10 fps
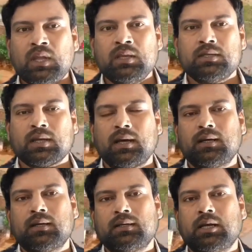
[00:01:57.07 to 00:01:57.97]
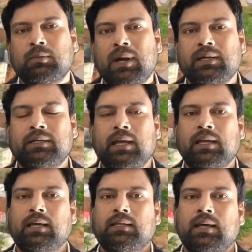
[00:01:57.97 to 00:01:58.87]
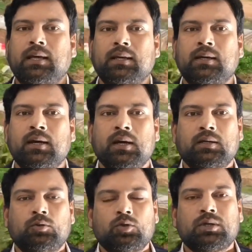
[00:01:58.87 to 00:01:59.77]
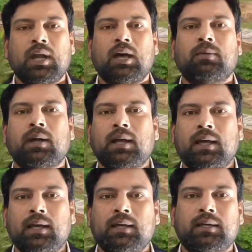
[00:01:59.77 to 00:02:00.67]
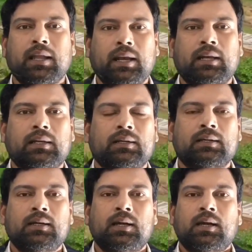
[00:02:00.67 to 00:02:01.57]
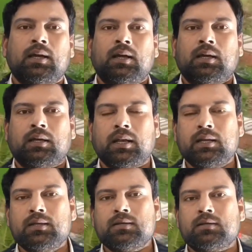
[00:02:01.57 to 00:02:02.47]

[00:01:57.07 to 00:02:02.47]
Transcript: इसका निर्माण किया जाता है दूसरा हमारा है ग्रीन ग्रीन